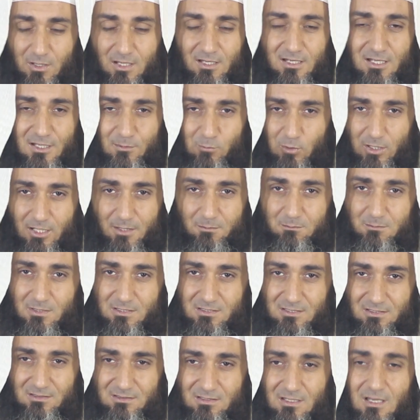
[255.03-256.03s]
على
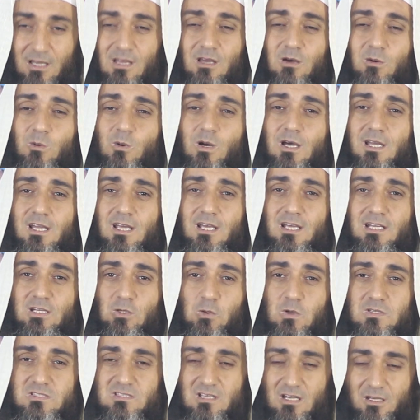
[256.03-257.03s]
محمد وعلى
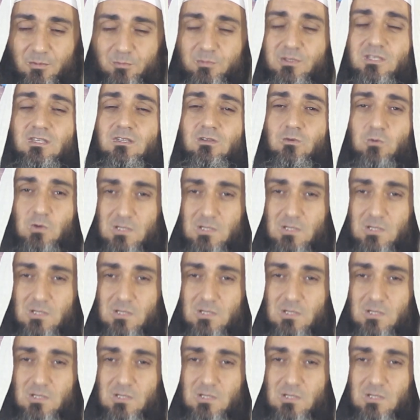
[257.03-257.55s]
اله وصحبه